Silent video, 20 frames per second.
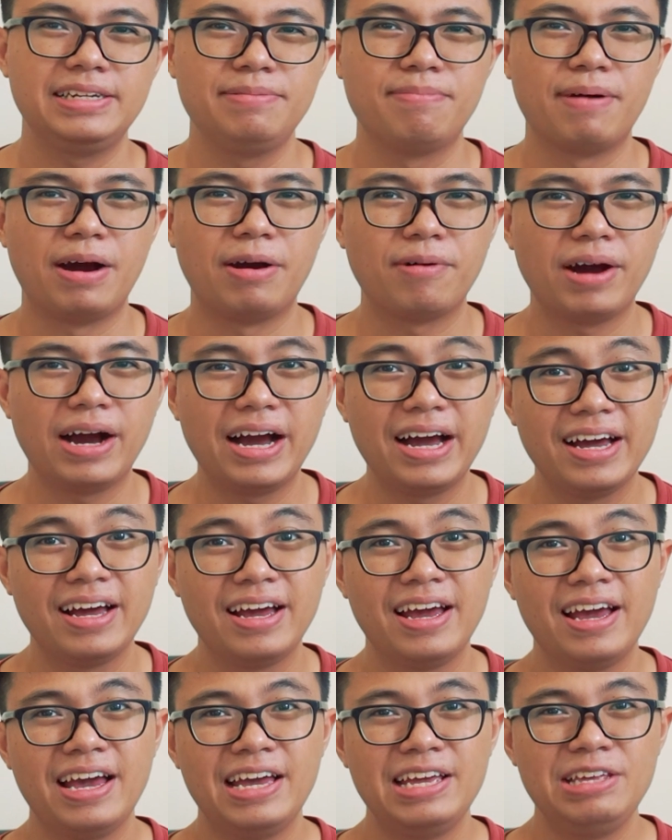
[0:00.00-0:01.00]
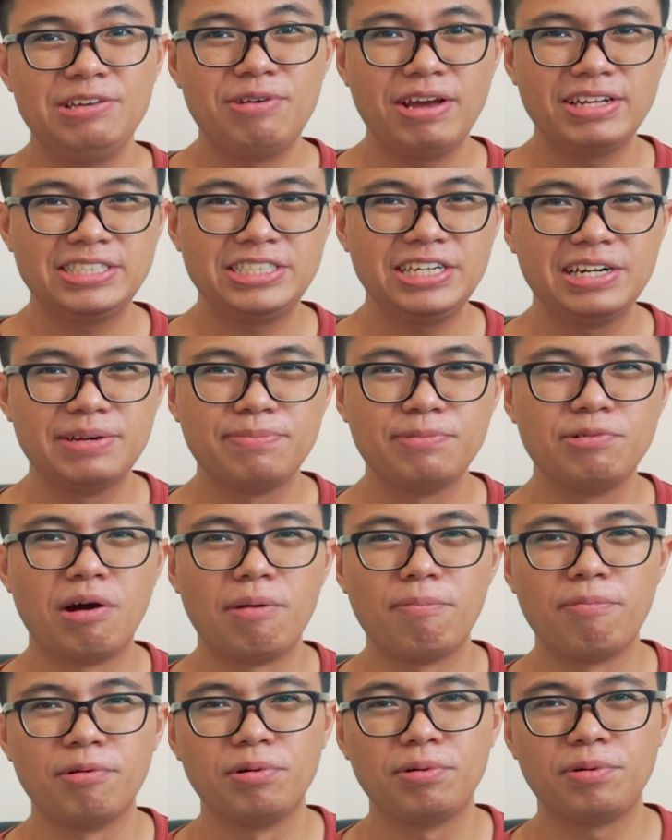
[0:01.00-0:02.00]
di bawah UHD
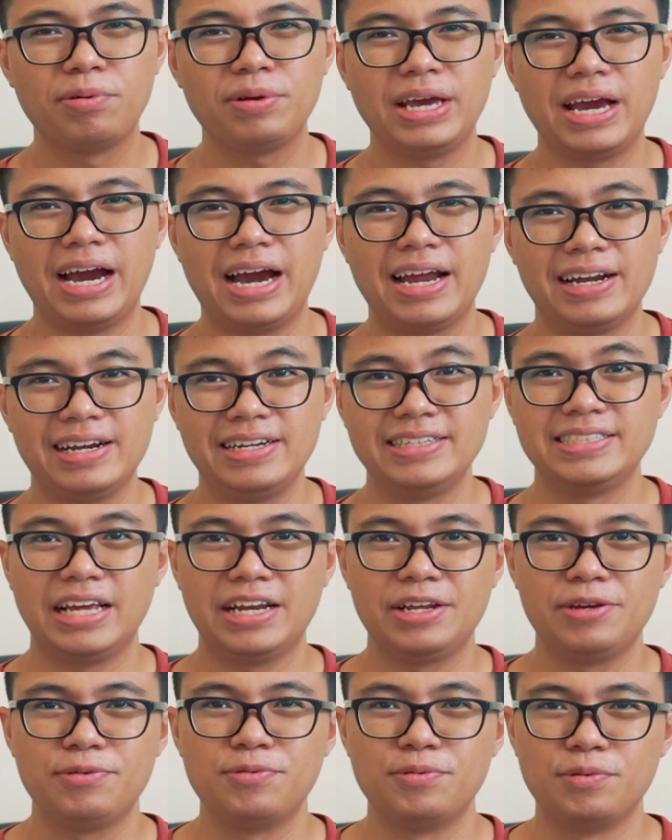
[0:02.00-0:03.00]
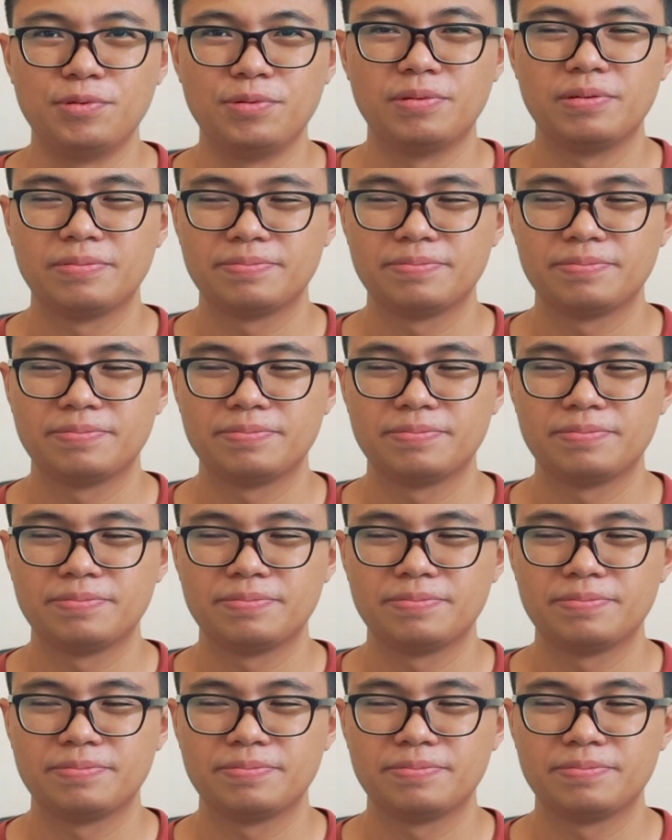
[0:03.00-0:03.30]
620 yang ada di seri U.